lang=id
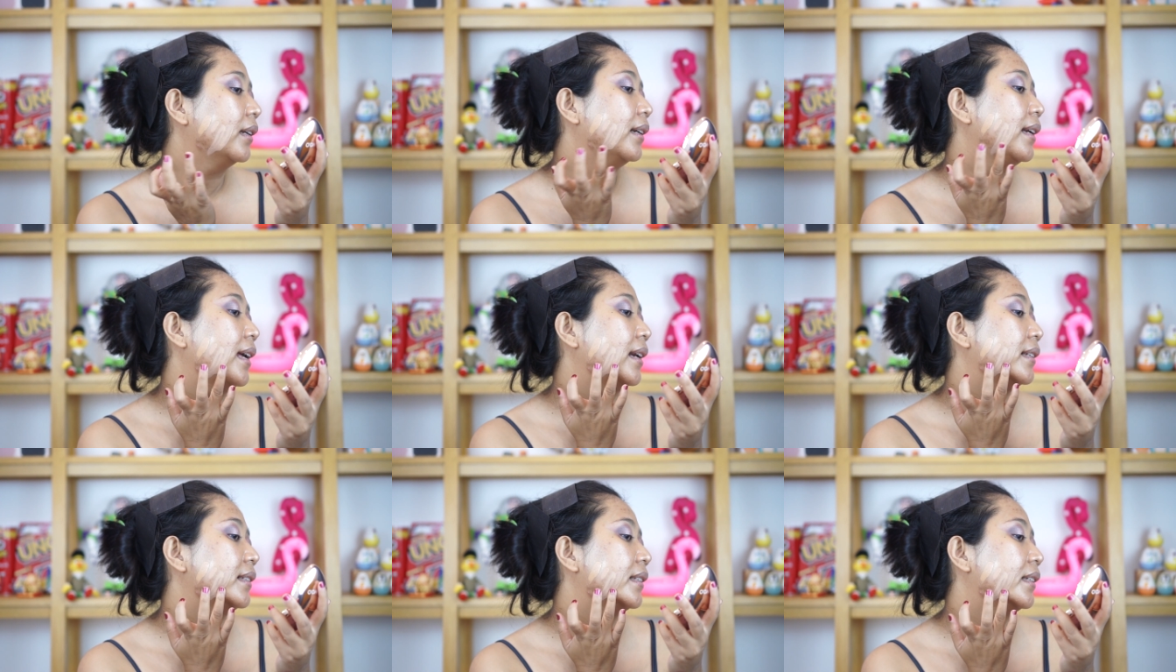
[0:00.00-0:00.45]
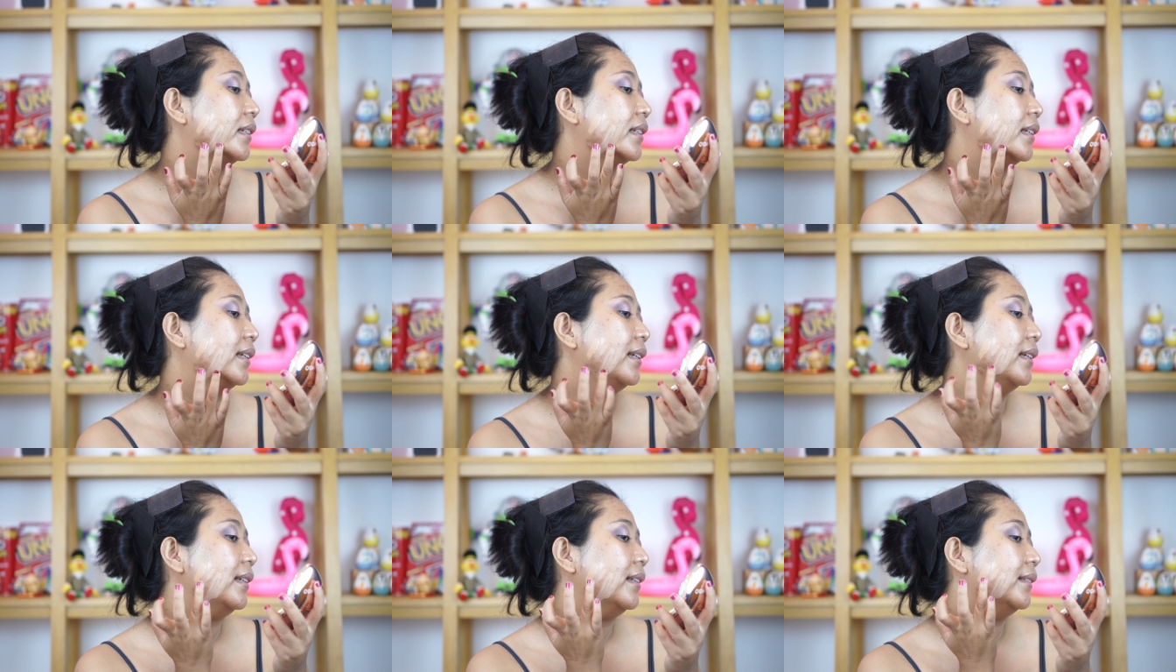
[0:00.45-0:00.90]
dari
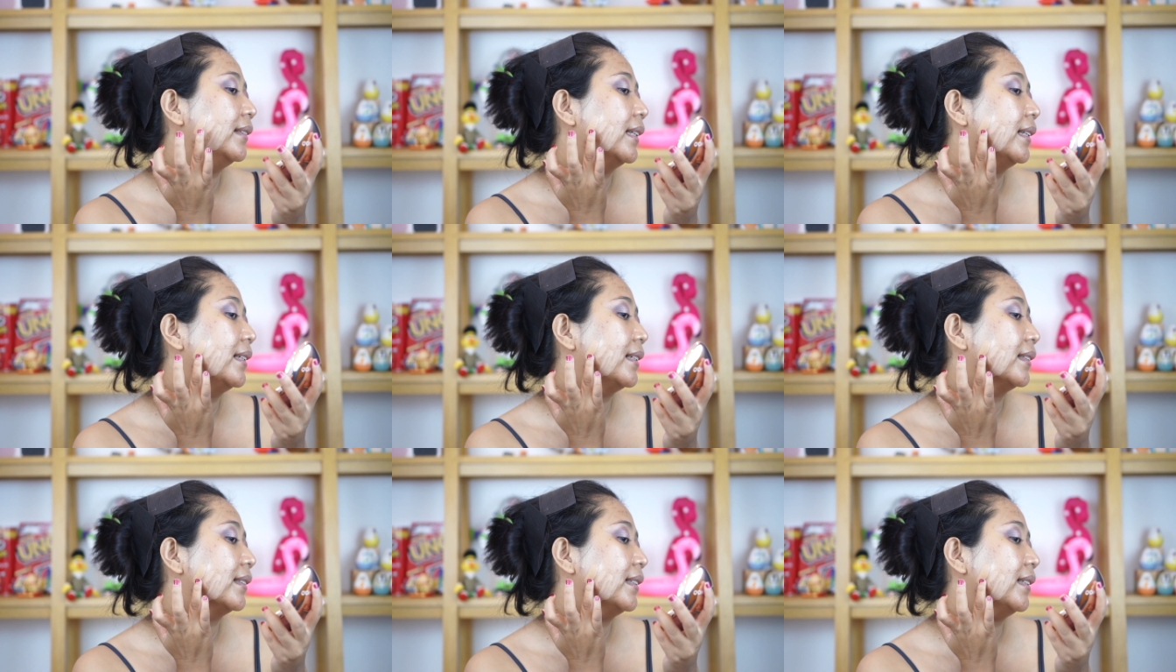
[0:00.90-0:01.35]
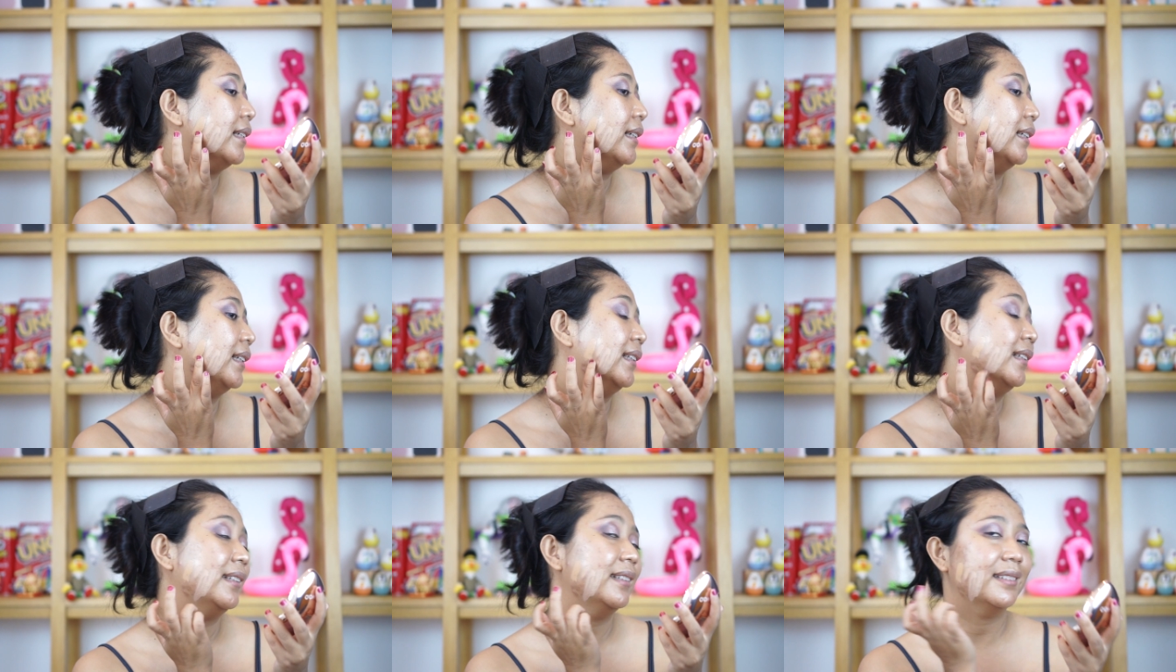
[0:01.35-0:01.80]
sini jadi ke
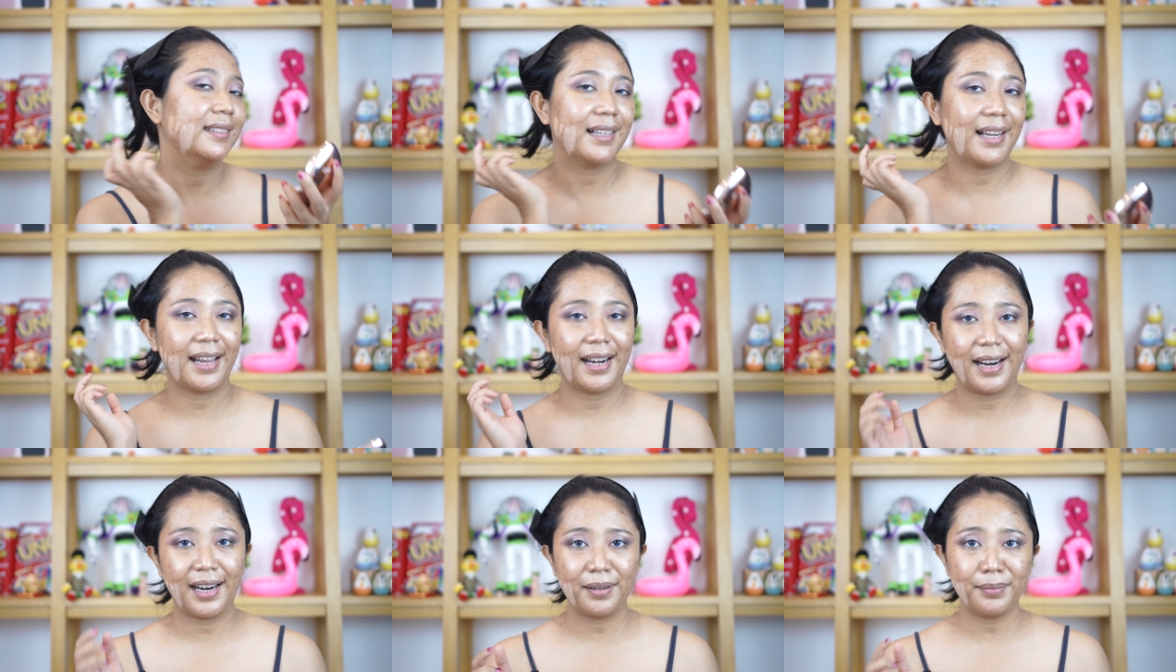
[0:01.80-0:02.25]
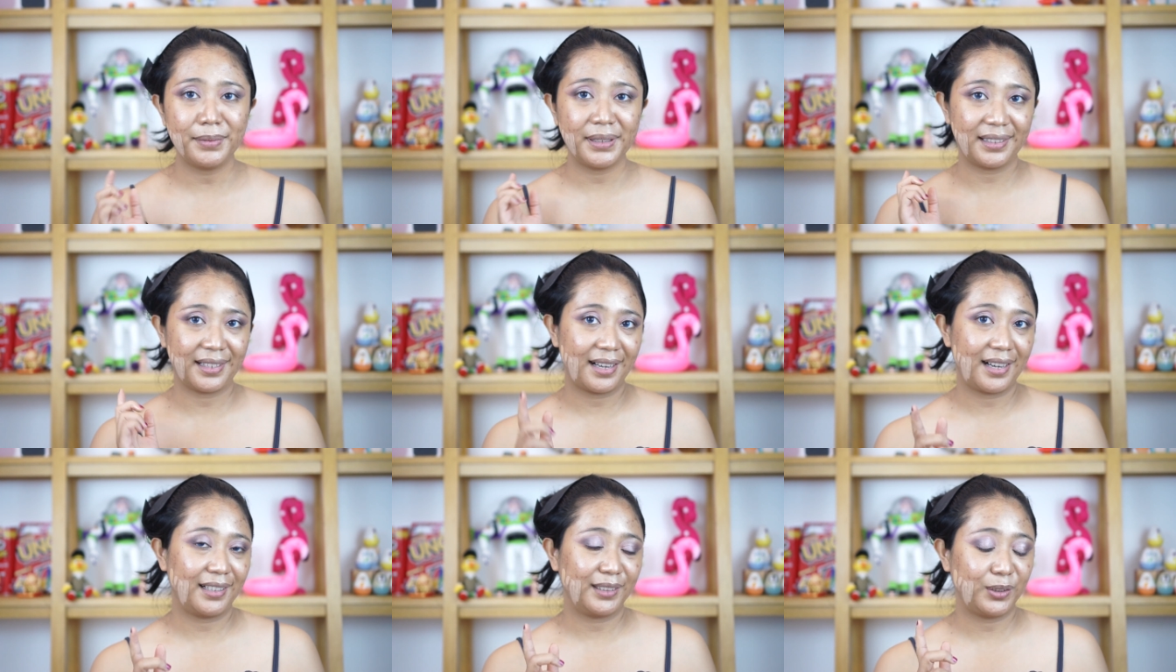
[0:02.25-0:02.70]
sini. Sekarang
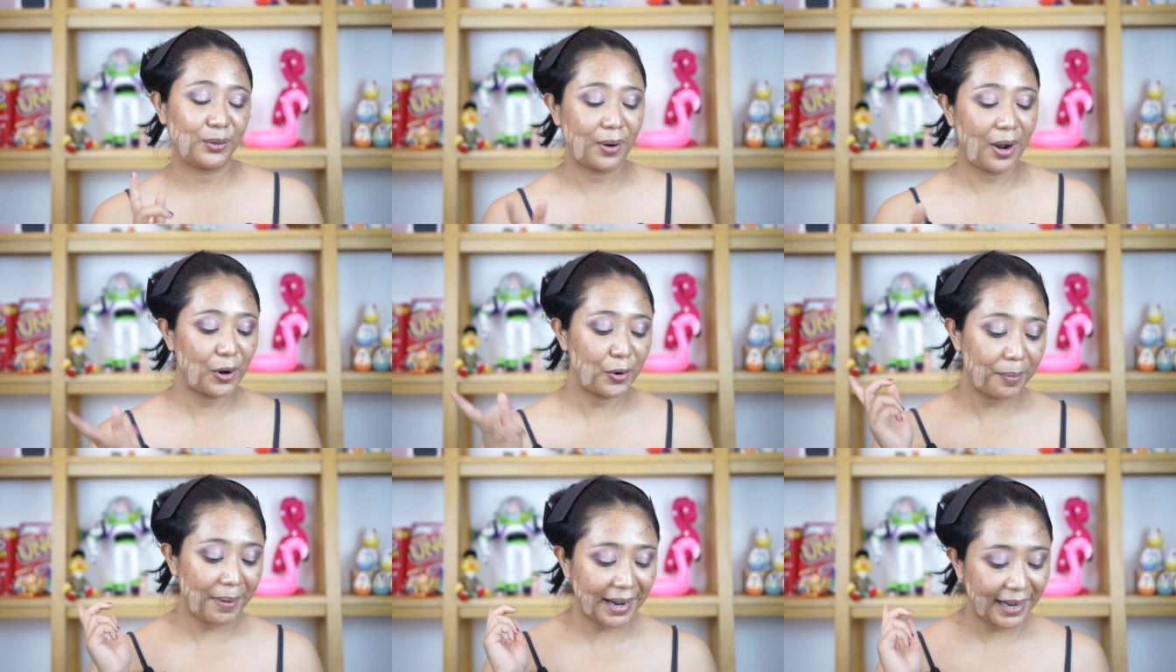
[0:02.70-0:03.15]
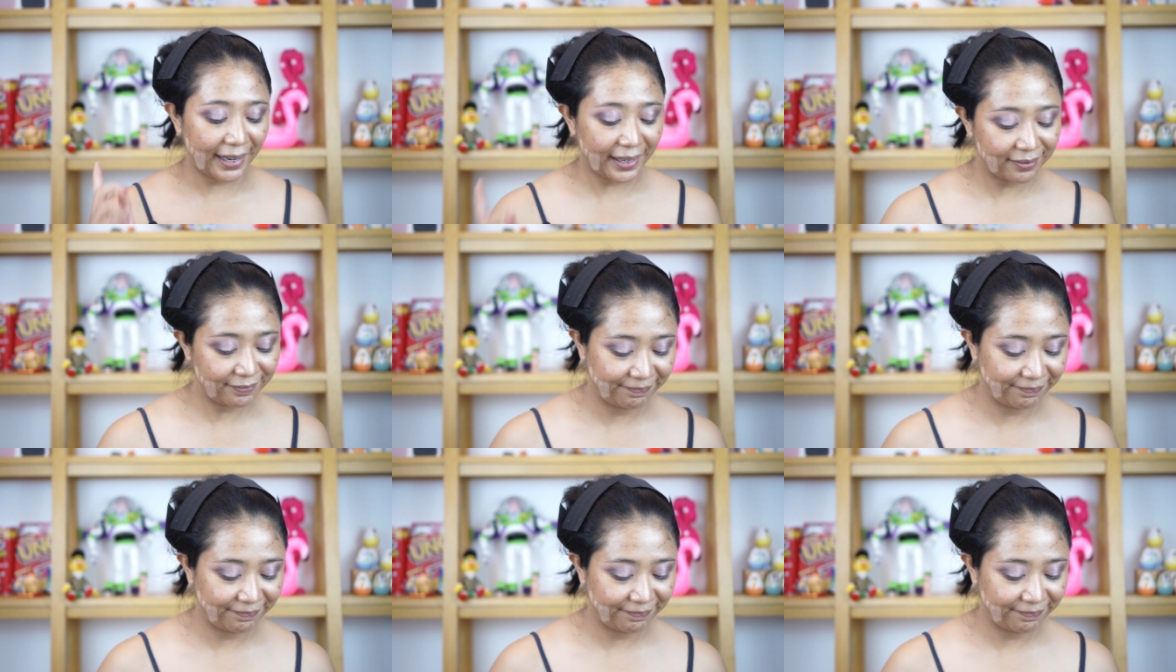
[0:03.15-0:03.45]
bisa langsung aku pakai.